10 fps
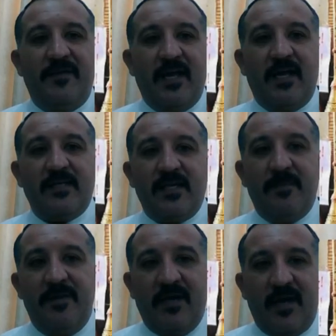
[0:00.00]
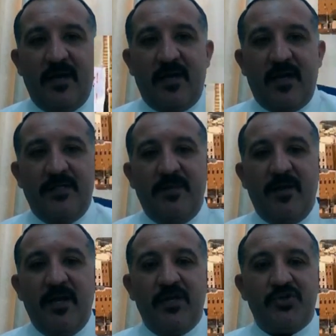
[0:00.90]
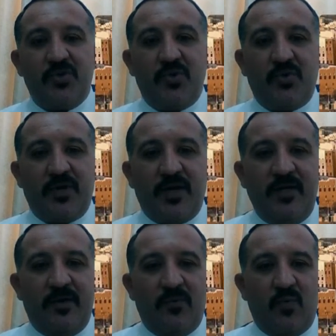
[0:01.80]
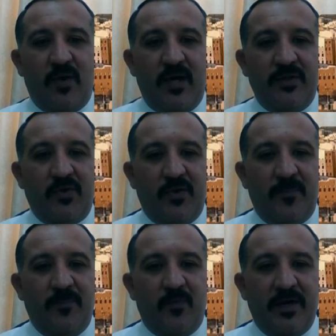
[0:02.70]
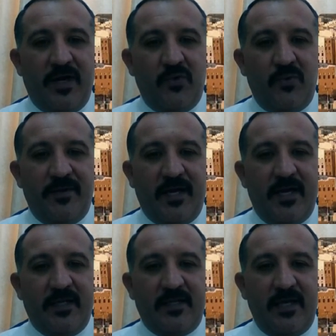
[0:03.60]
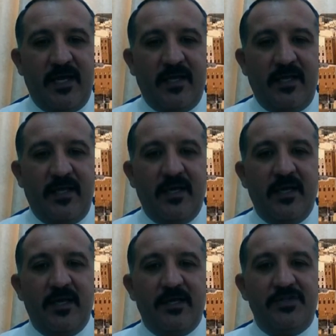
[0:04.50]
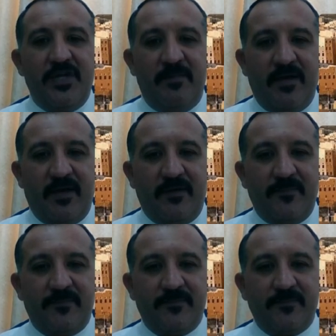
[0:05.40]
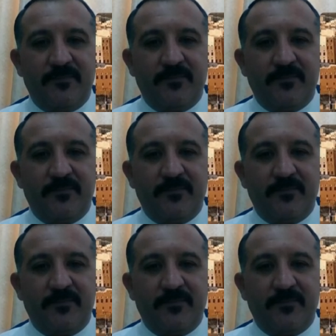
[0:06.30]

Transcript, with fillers: في الاسابيع القادمه. شكرا وانتم ونحن برعايه الله جميعا.